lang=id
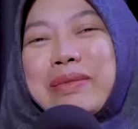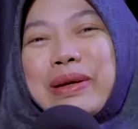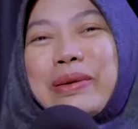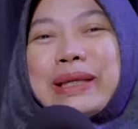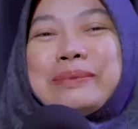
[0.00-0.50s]

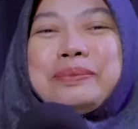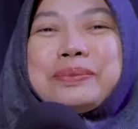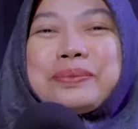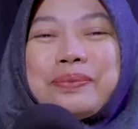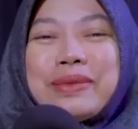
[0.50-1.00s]
Dewi.
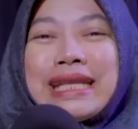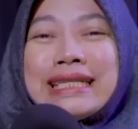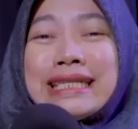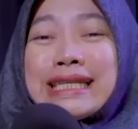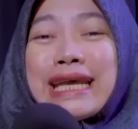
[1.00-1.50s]

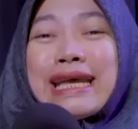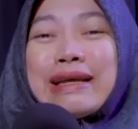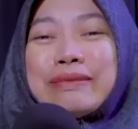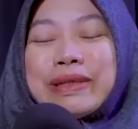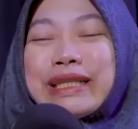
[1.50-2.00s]
Jadi
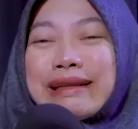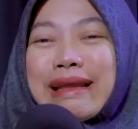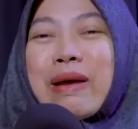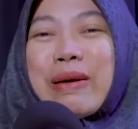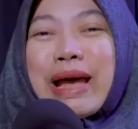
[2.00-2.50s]
saya
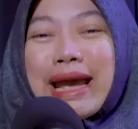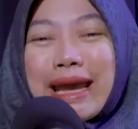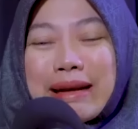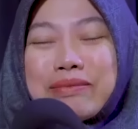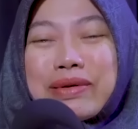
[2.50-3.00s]

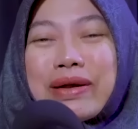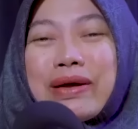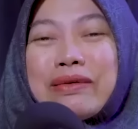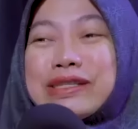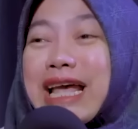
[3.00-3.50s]
mentertawakan
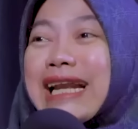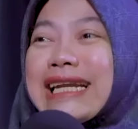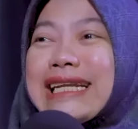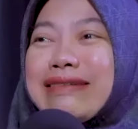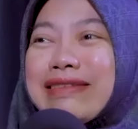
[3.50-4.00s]
Prof ceto,
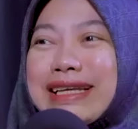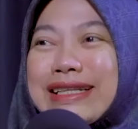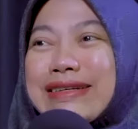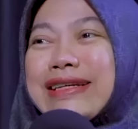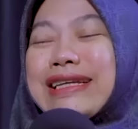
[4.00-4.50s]
Saldi welo, gitu.
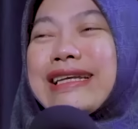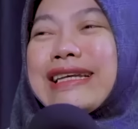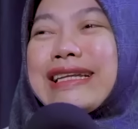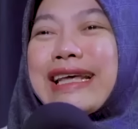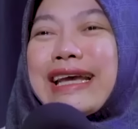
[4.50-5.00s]
Welo.
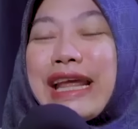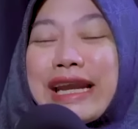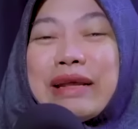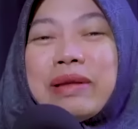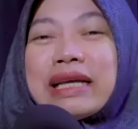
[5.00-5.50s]
Nah, karena
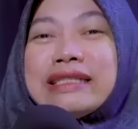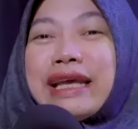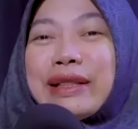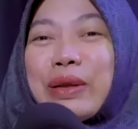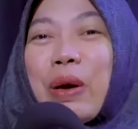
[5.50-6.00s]
dia bilang
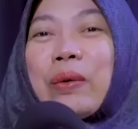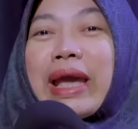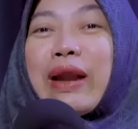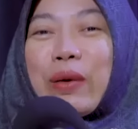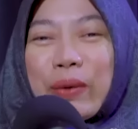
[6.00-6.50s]
ceto
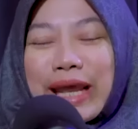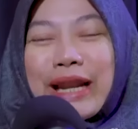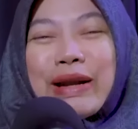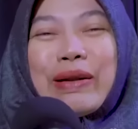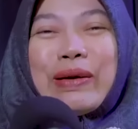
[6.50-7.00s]
welo welo.